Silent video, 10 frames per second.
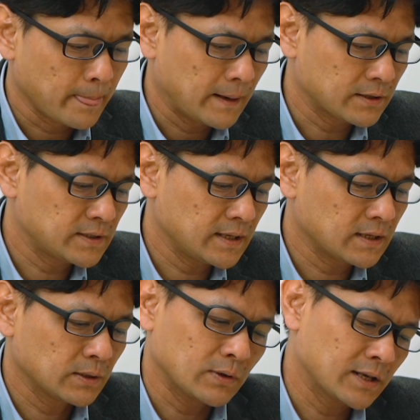発電
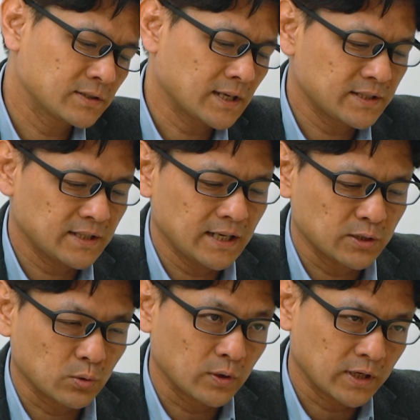側の預かり知らな
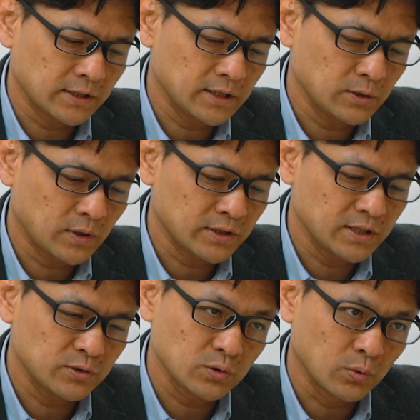いところで勝手に
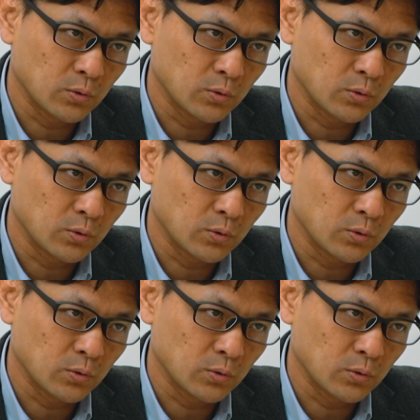トラッキング情報